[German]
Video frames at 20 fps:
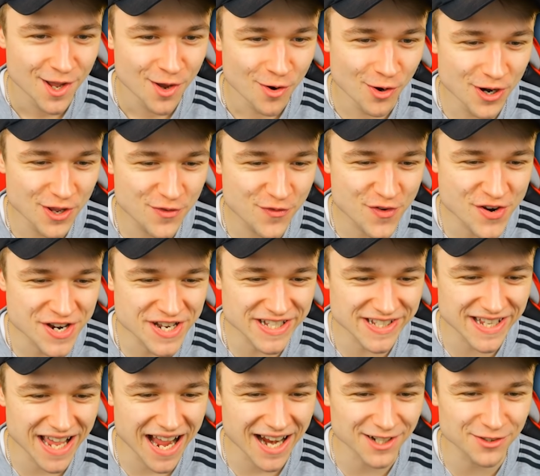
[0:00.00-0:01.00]
Und ich finde
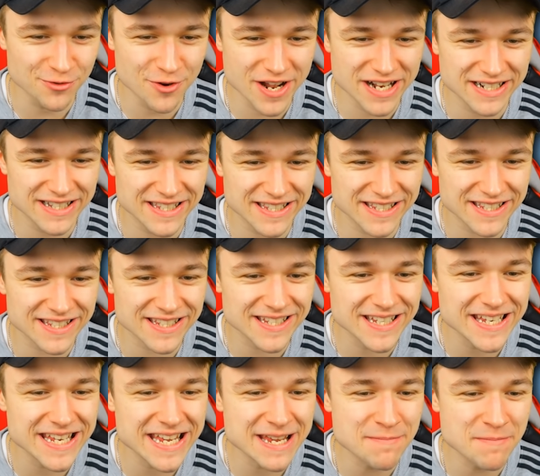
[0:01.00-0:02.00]
es aktuell
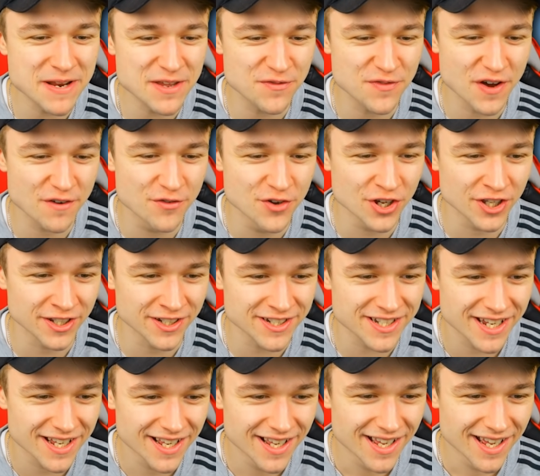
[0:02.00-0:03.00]
ziemlich verwirrend,